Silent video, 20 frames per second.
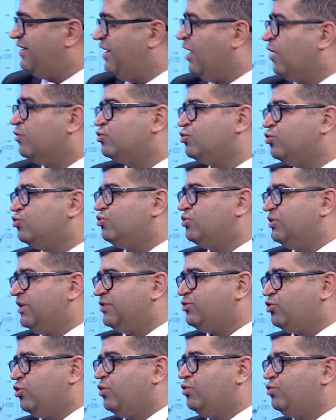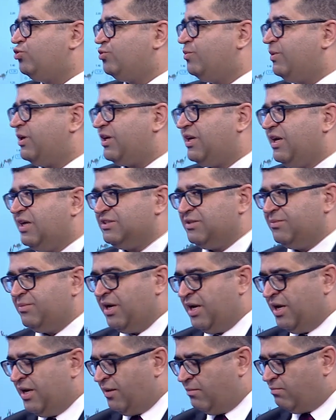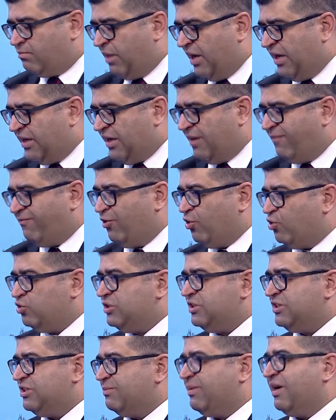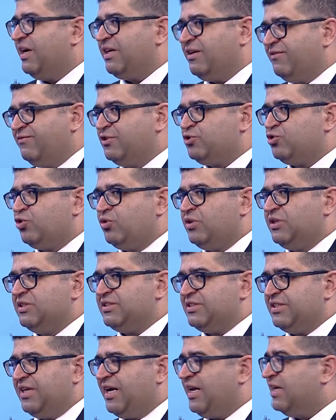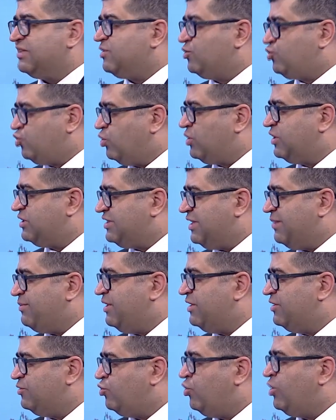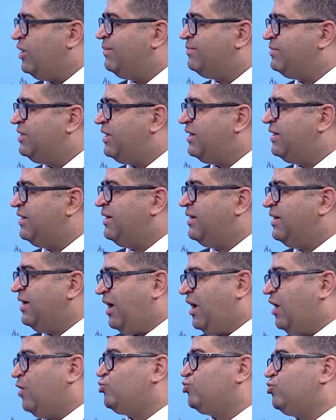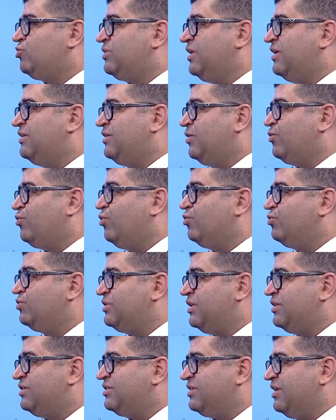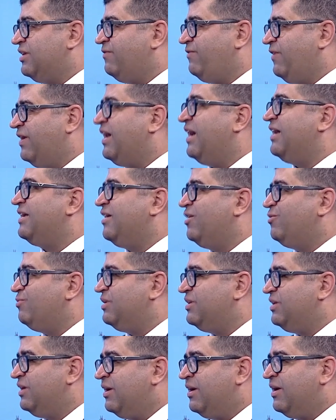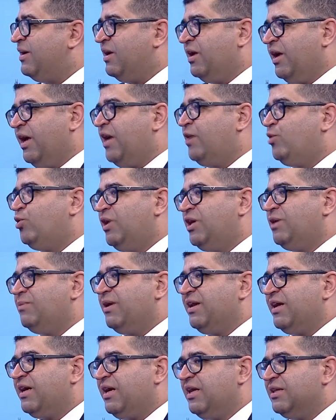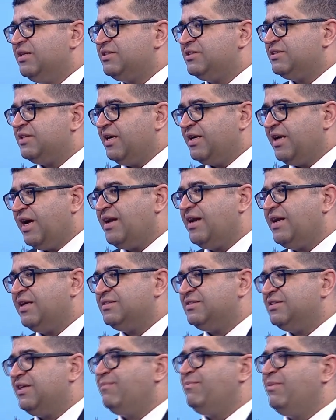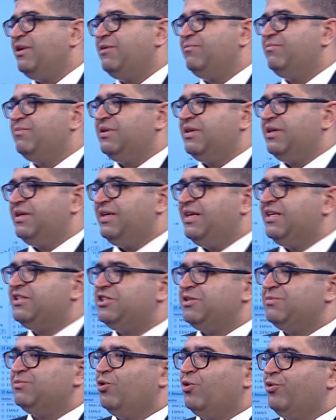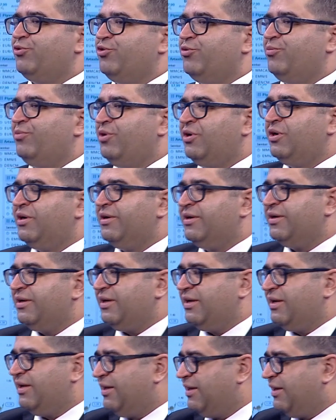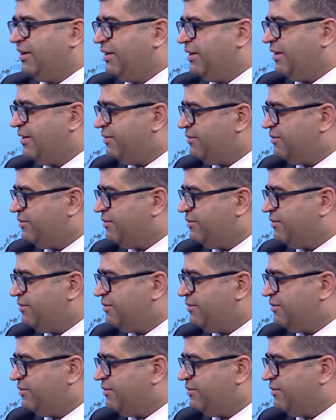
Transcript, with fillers: Ağustos'un da şöyle düşünmek lazım. Bayram ve öncesi, bayram ve sonrası. Yani aslında çok kısa bir dönemde Ağustos ayında konut satışları fena gelmedi. Eylül ayı bana kalırsa yani en azından benim e, iletişimde olduğum e,